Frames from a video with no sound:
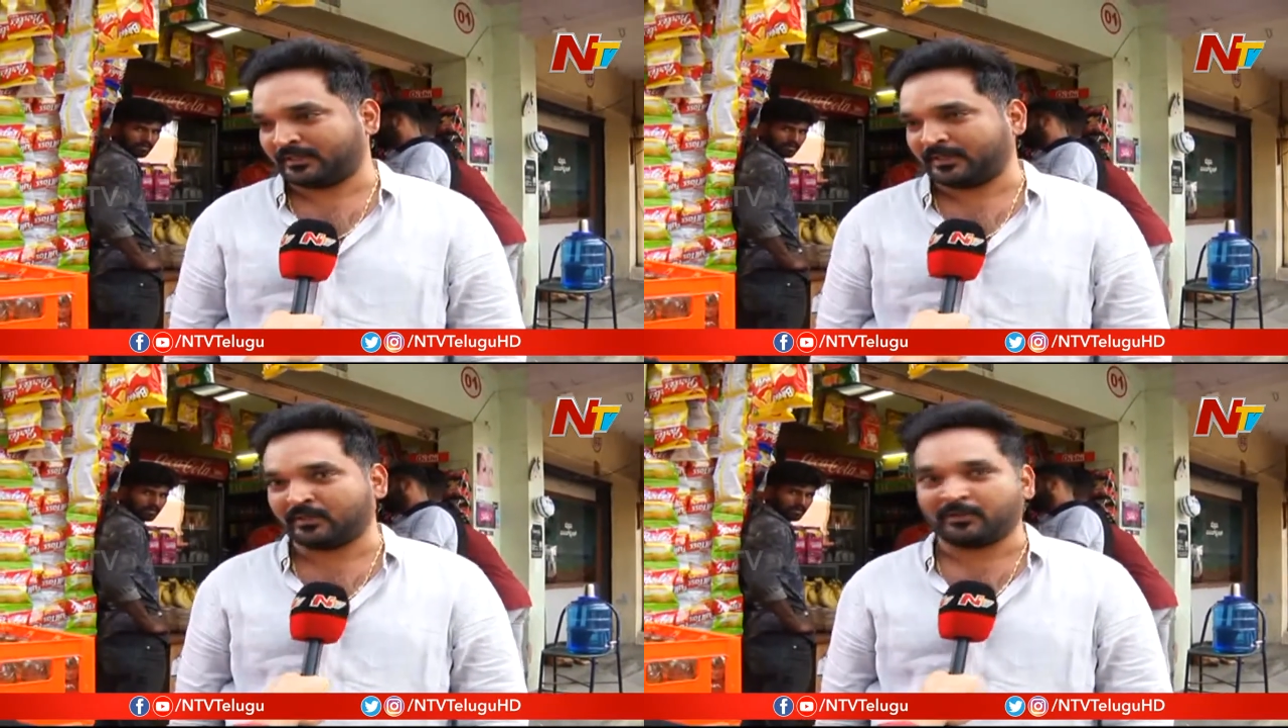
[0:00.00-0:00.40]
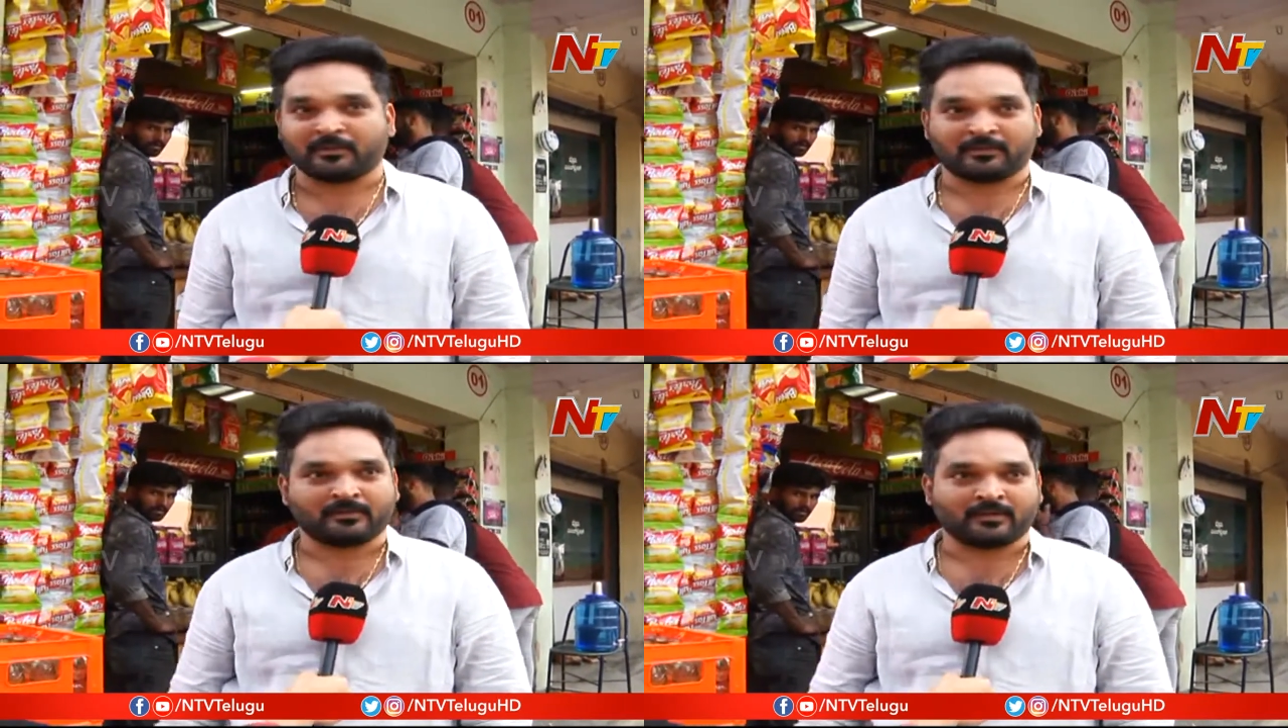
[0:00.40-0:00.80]
లేదు
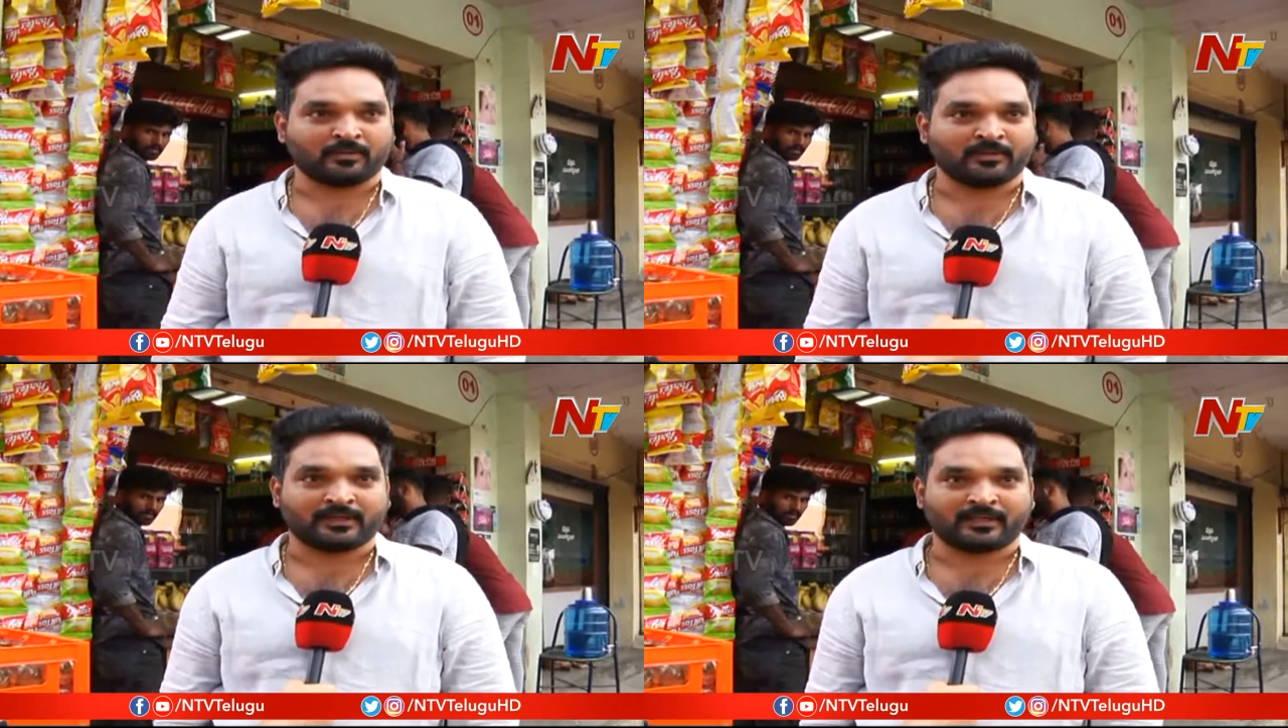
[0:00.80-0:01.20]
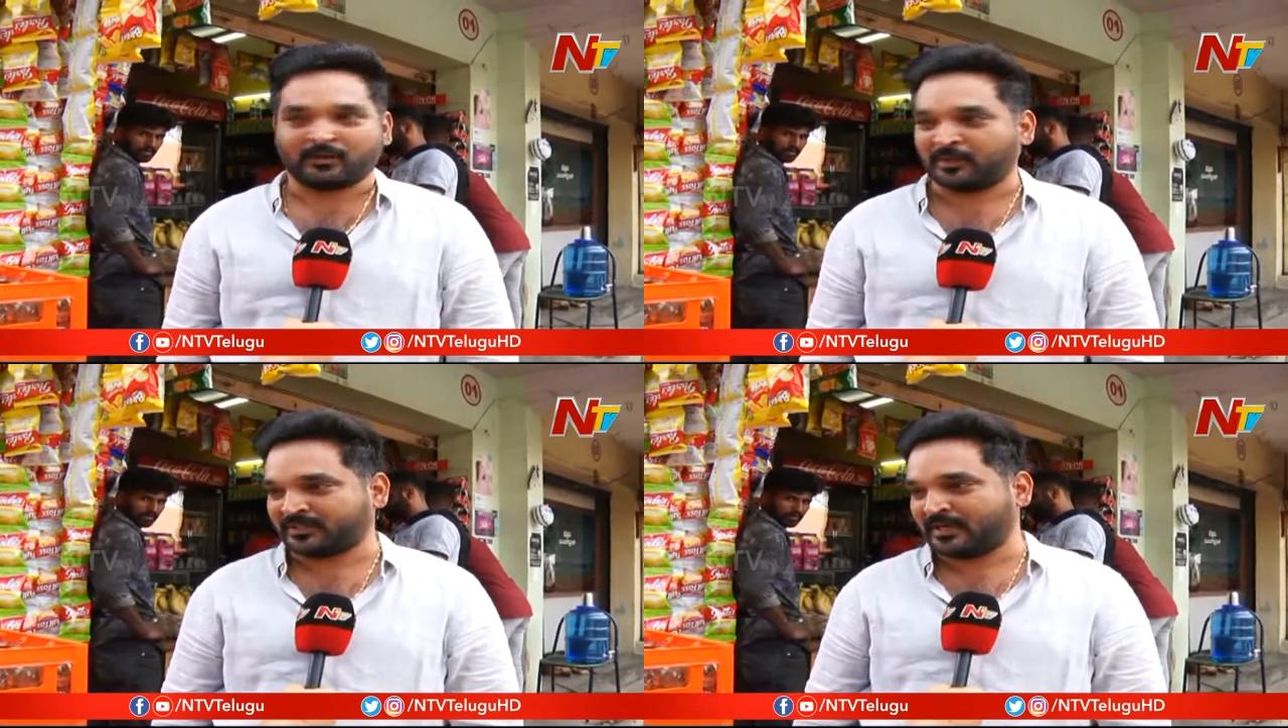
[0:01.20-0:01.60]
ఇక్కడ ఉంటుంది
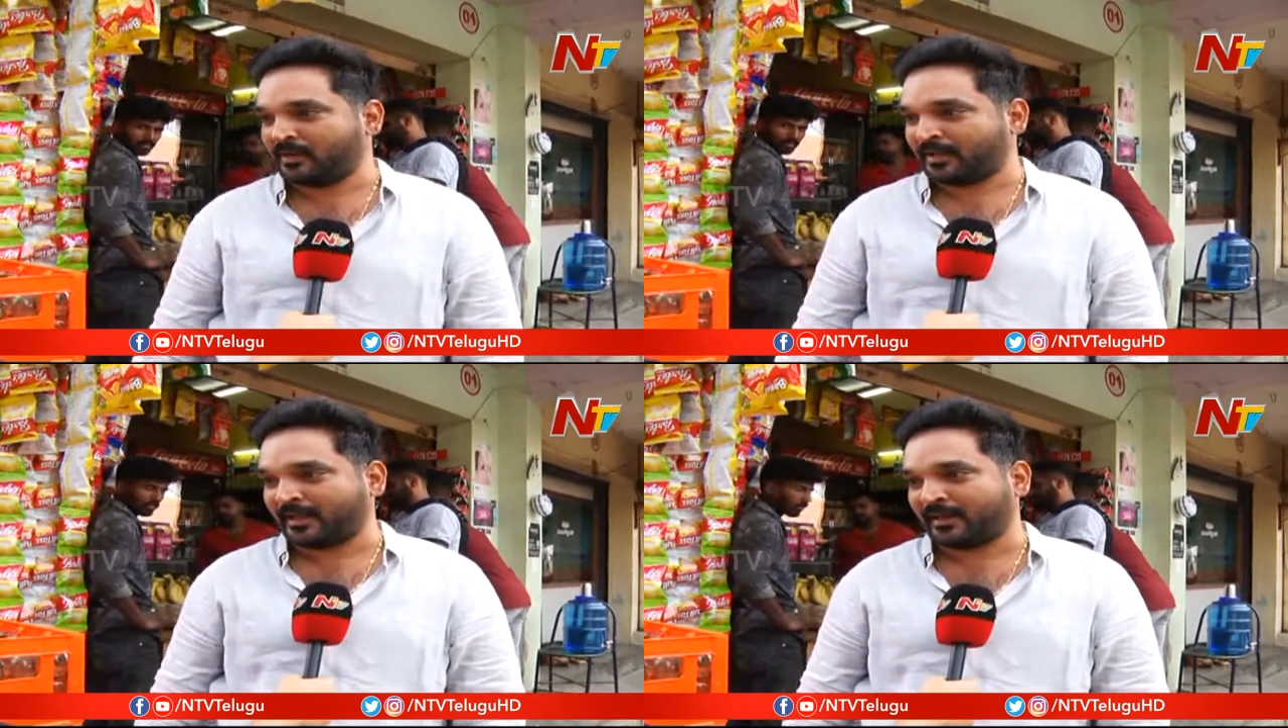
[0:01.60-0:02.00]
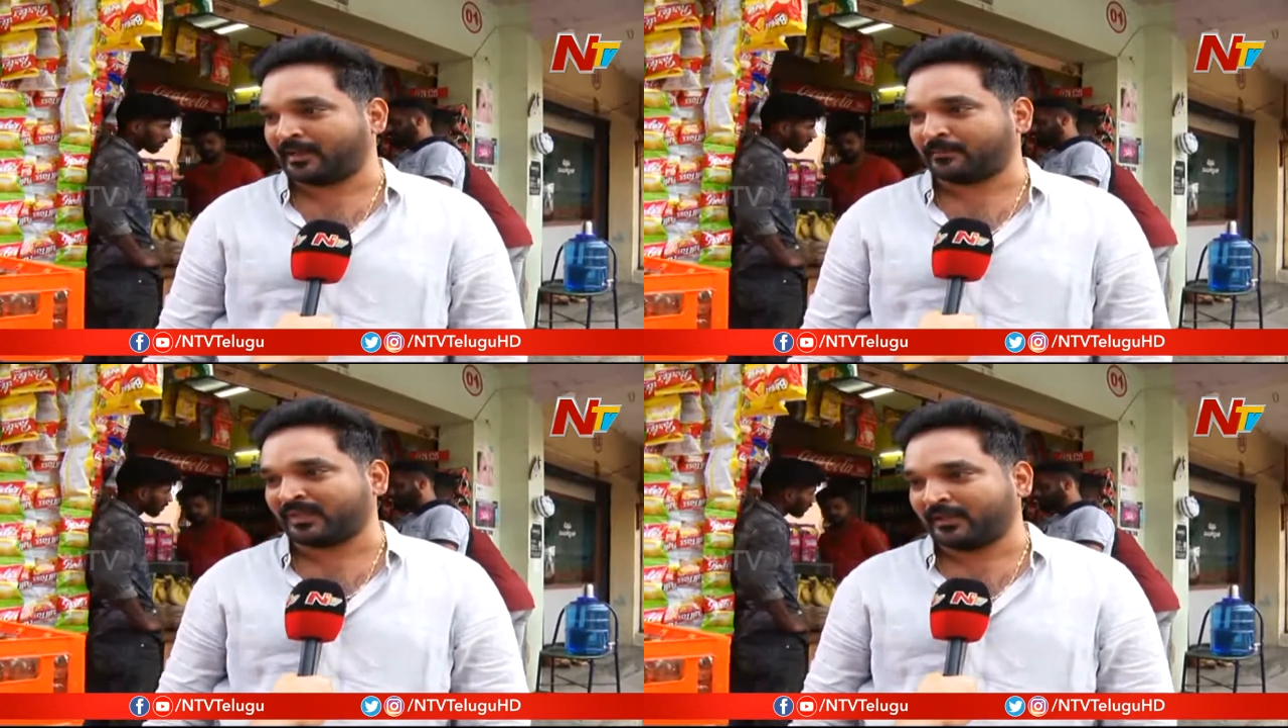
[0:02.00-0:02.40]
రోడ్ సైడ్లో అలా ఇలా
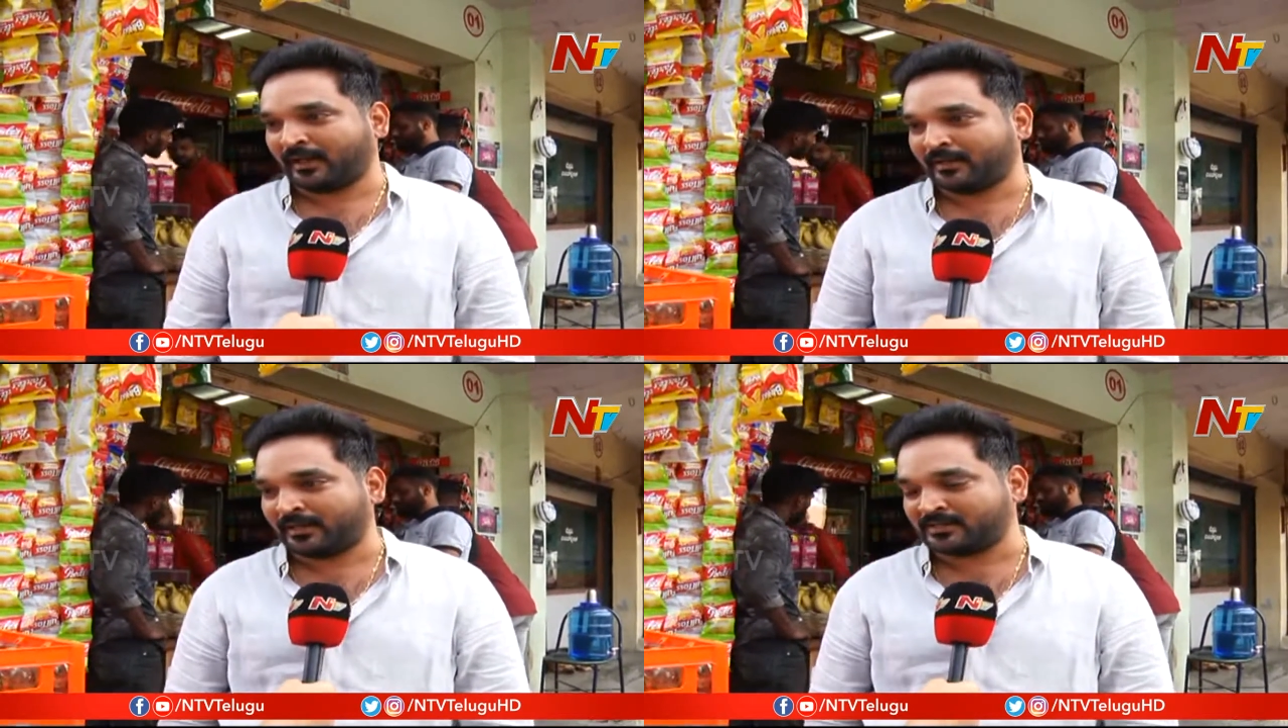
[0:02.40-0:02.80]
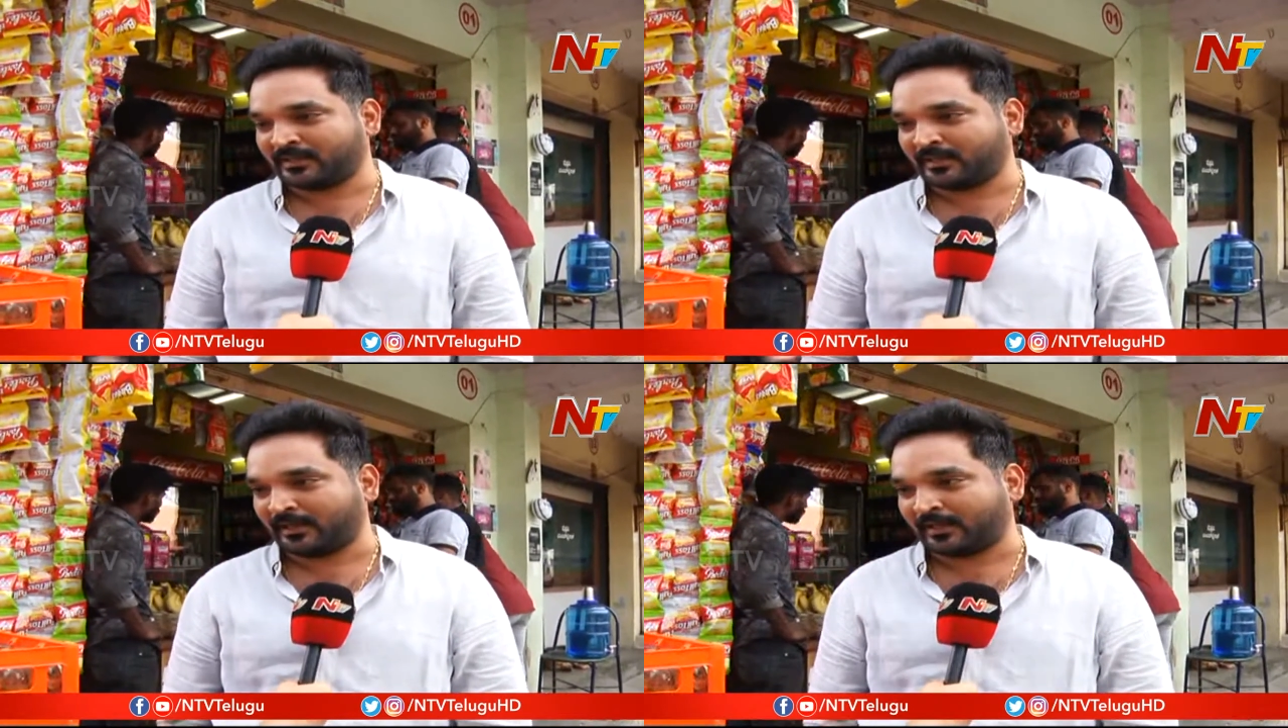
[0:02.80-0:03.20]

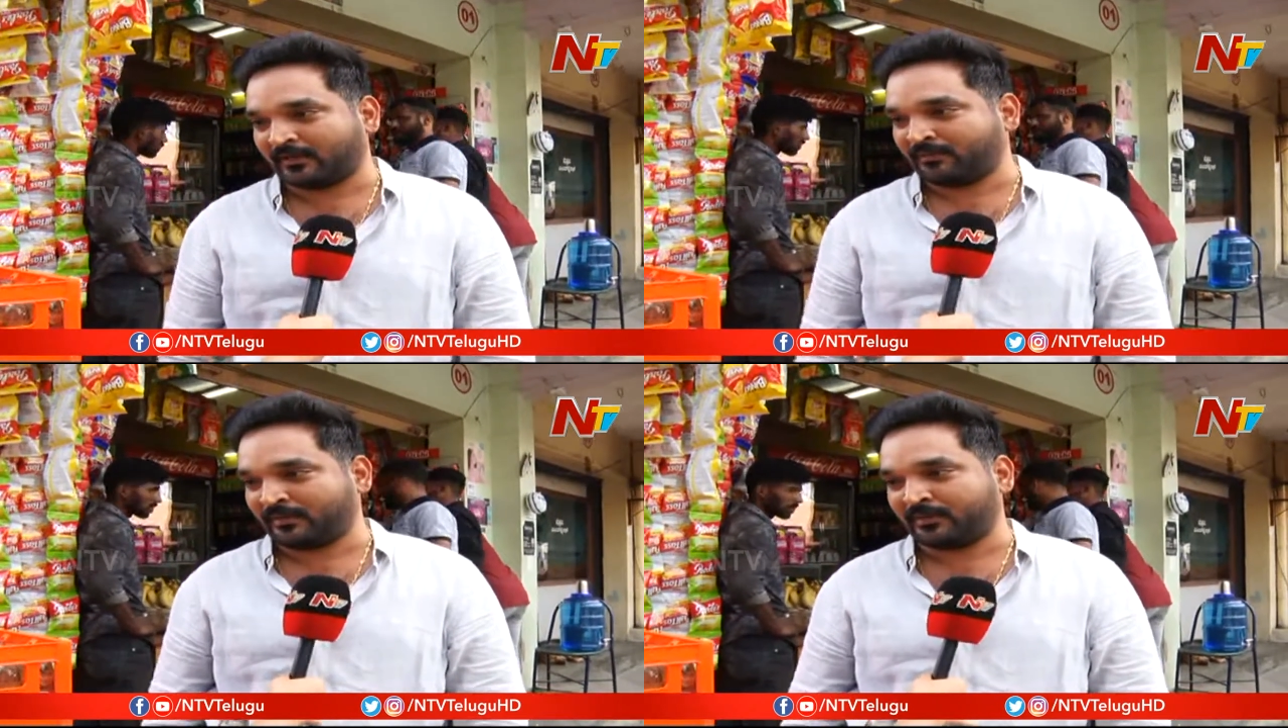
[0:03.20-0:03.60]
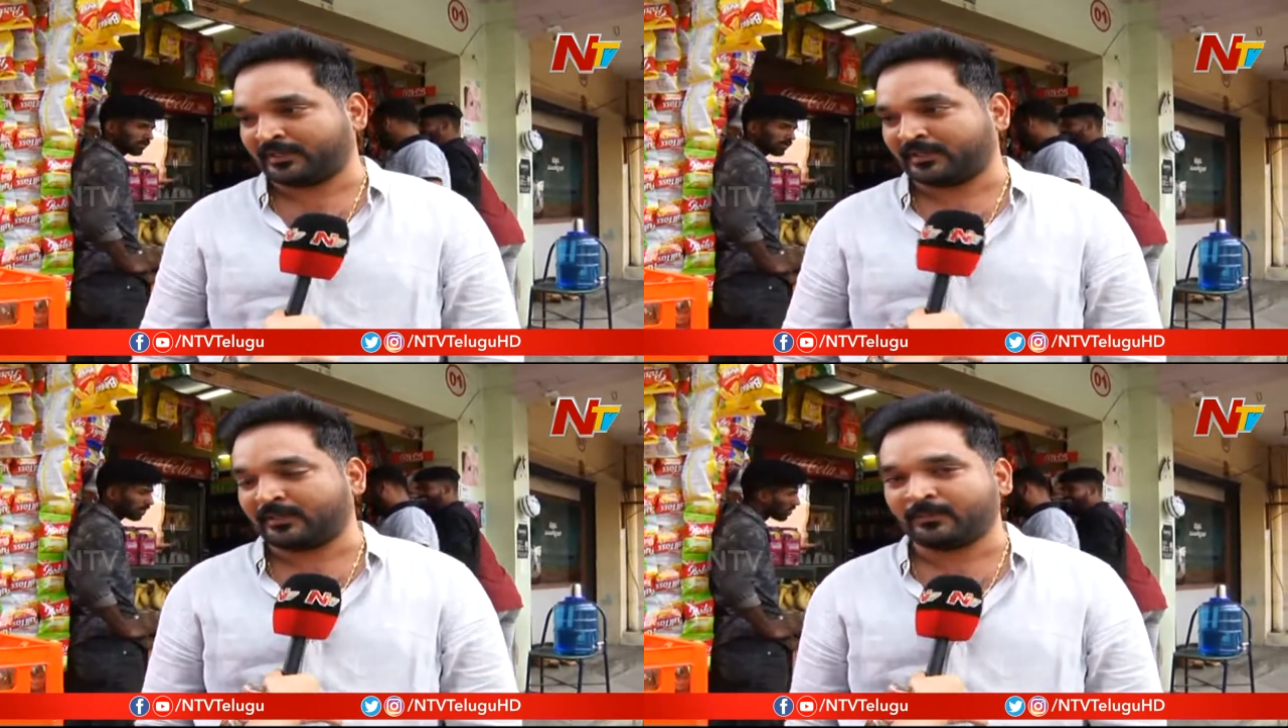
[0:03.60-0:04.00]
అన్హైజినిక్గా అవి
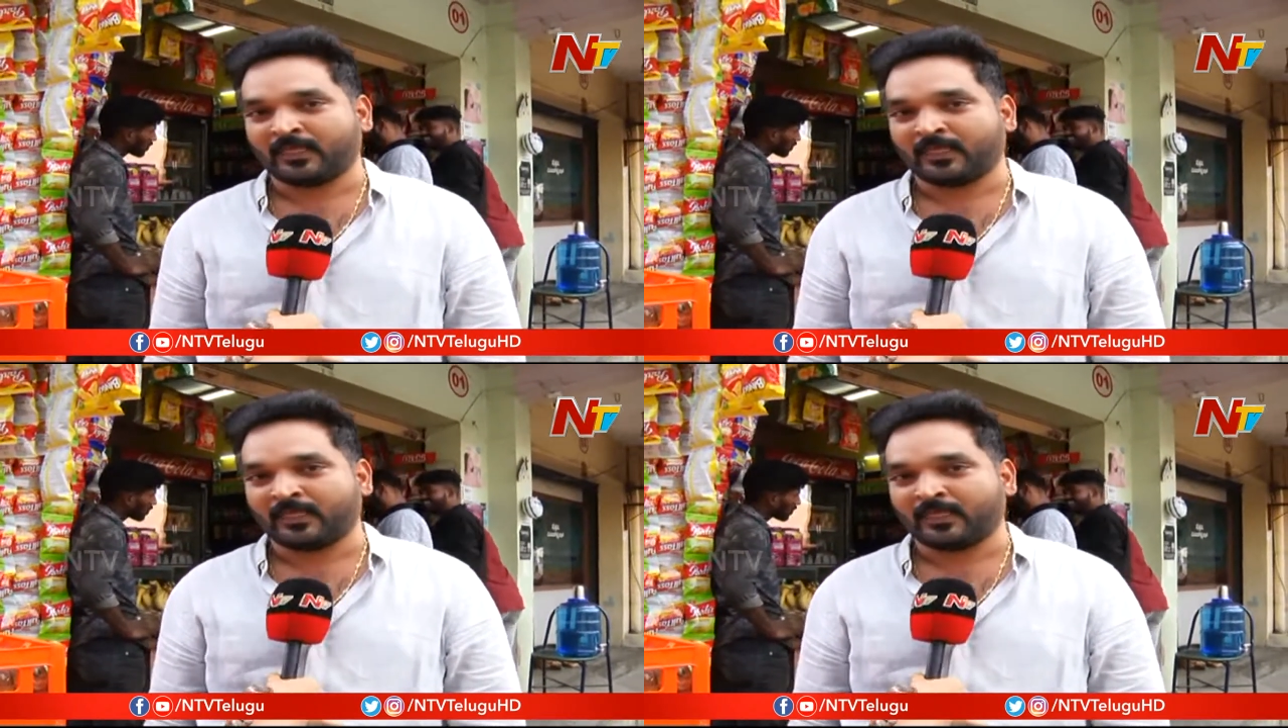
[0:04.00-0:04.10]
ఉంటుంది